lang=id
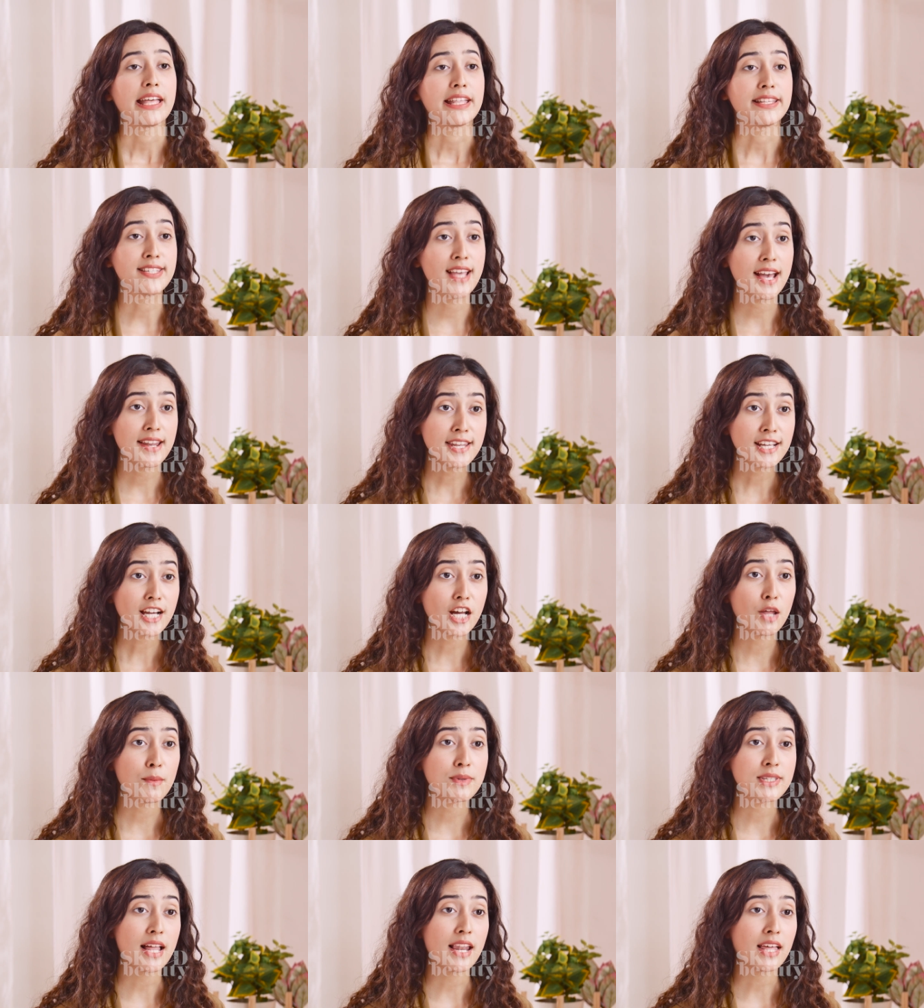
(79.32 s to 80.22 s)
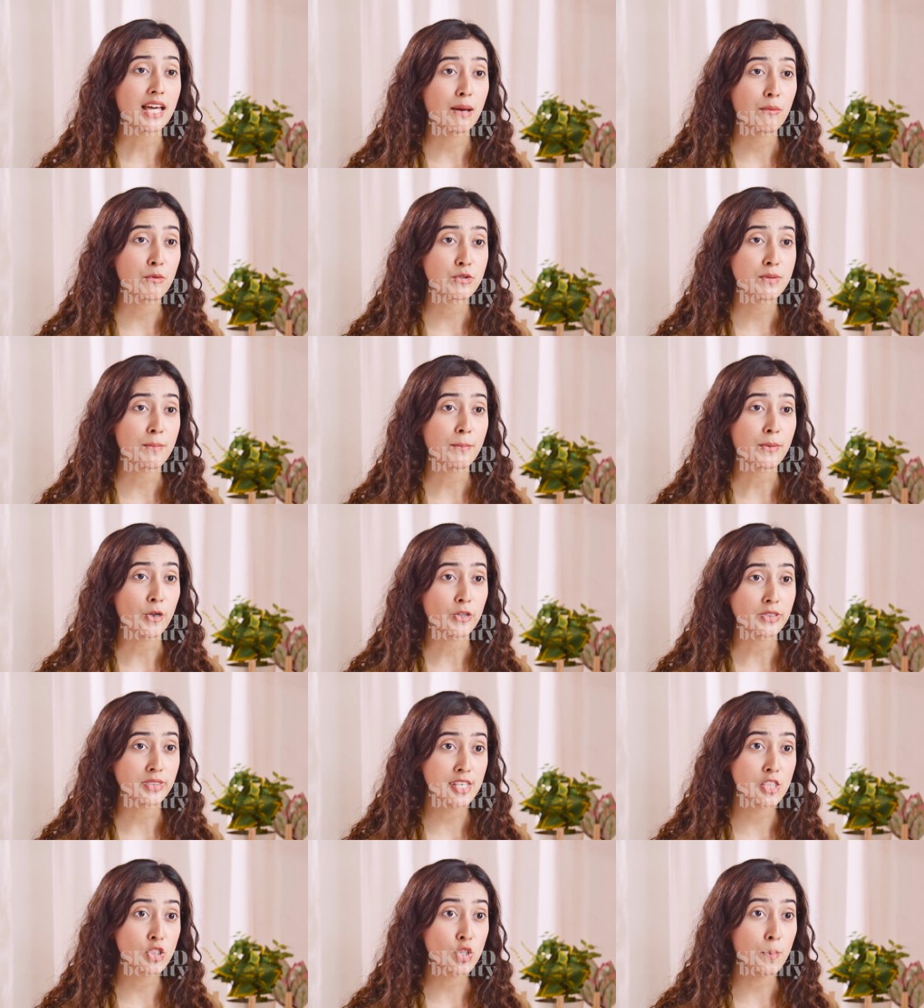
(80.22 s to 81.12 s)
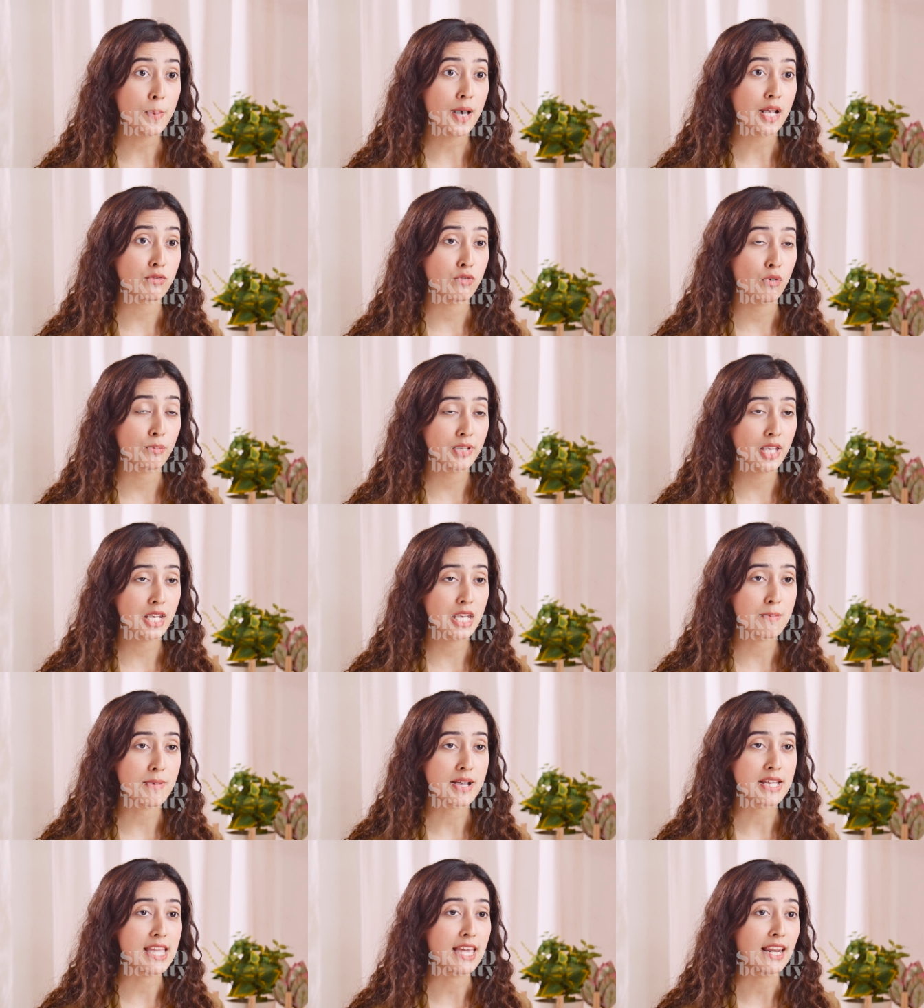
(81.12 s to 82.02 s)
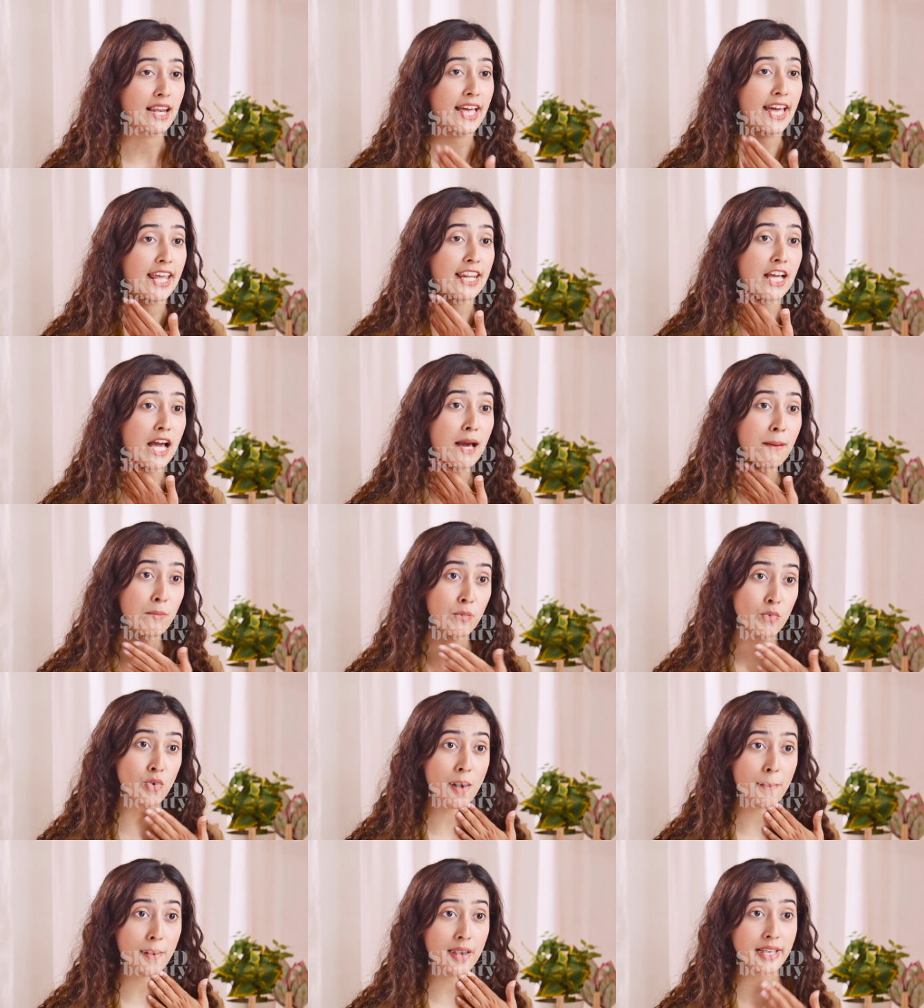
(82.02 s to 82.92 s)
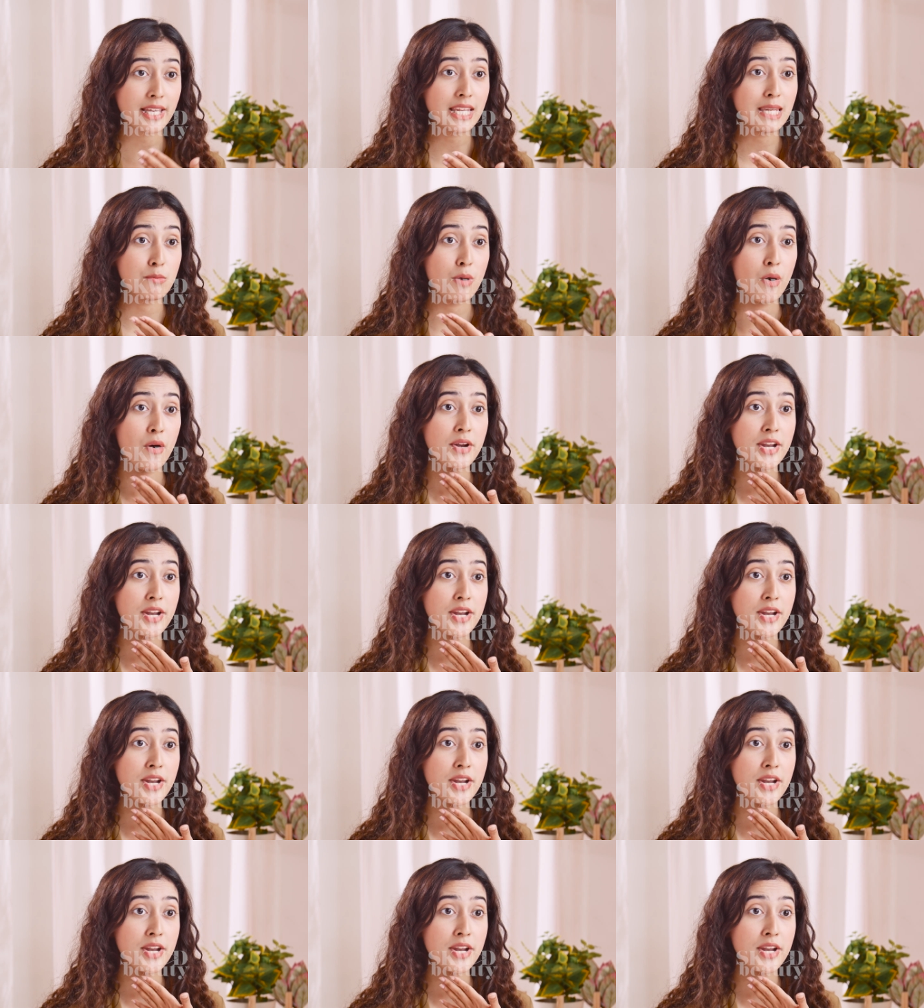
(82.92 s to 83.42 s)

Jadi kalau misalnya kamu semprotin tuh parfumnya di bagian leher kamu, apalagi di bawah